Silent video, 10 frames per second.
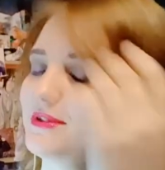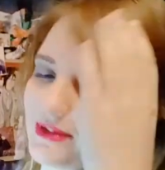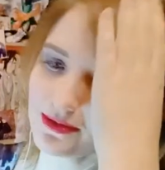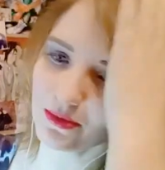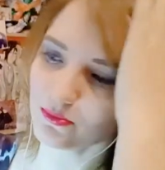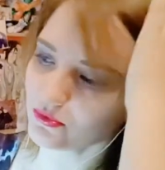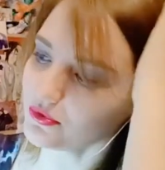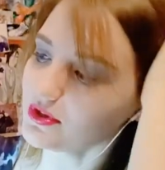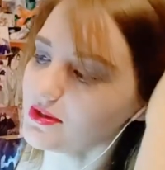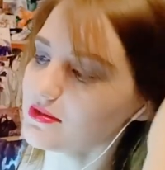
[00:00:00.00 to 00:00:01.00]
те, кому
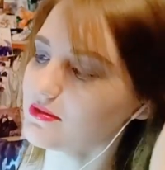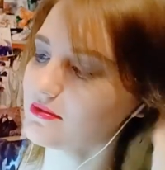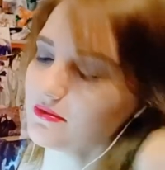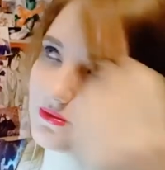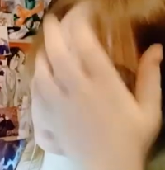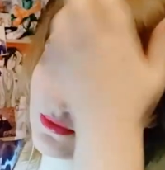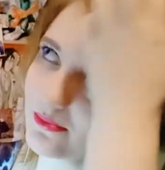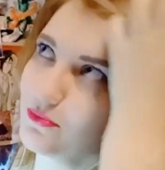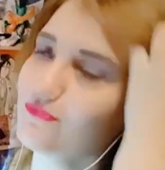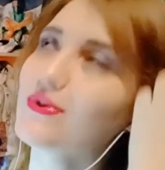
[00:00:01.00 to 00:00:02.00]
есть,
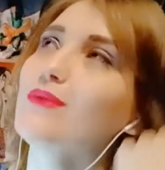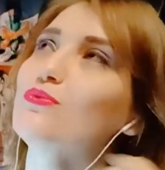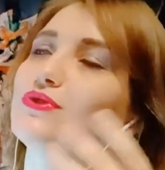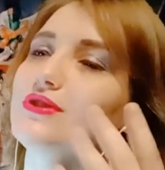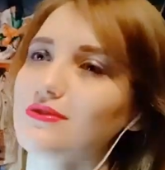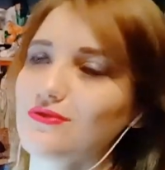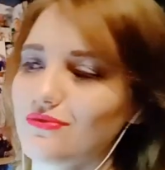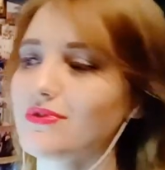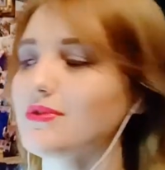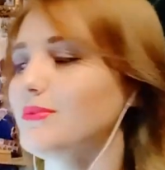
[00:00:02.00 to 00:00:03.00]
кому, кому нет еще
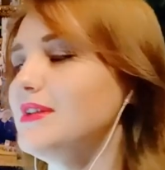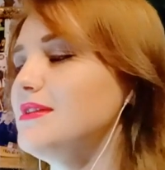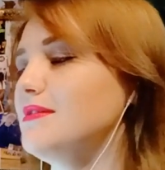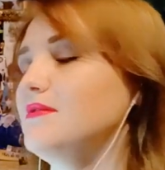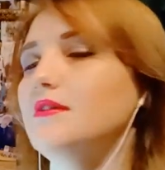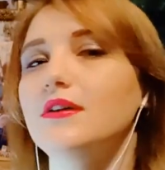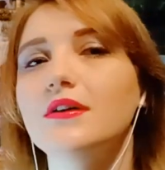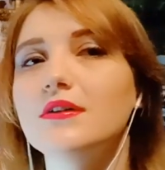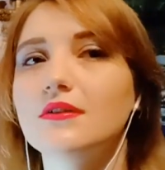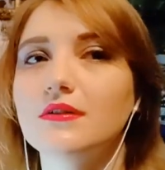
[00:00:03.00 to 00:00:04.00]
18,
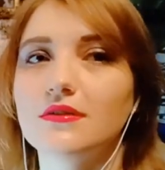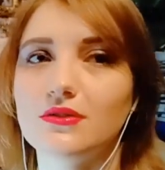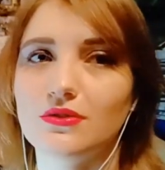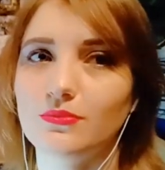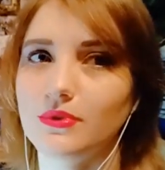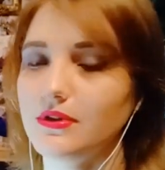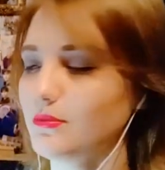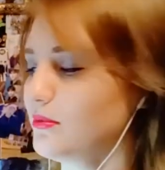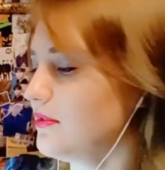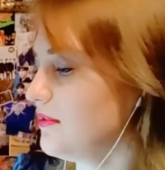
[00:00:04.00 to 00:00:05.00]
чтобы это
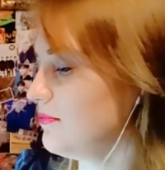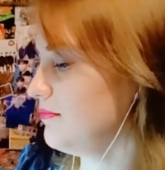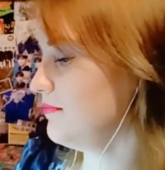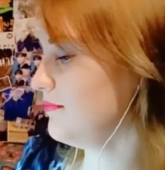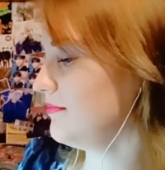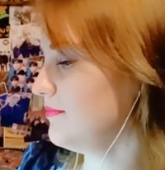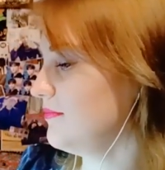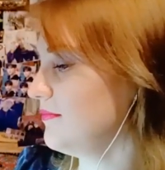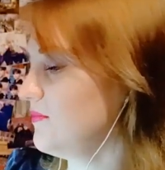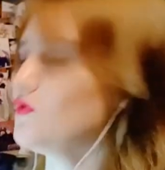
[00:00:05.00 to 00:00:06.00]
было
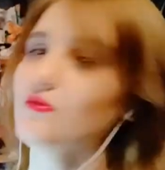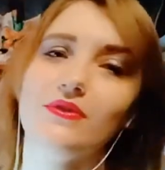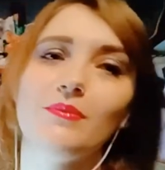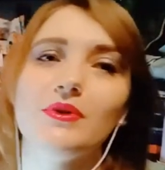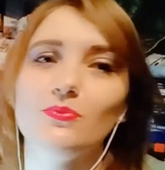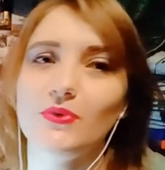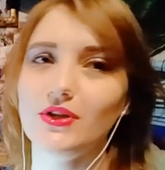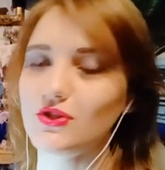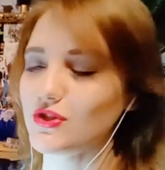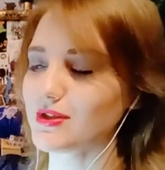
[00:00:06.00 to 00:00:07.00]
все в рамках
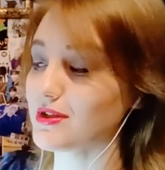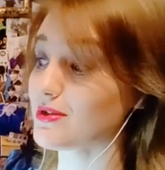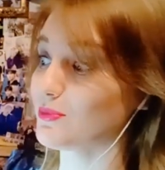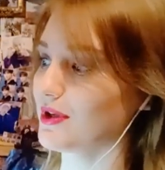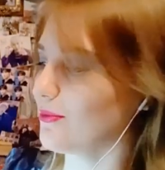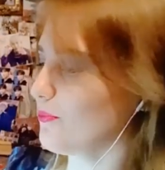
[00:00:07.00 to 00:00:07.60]
приличия, скажем так.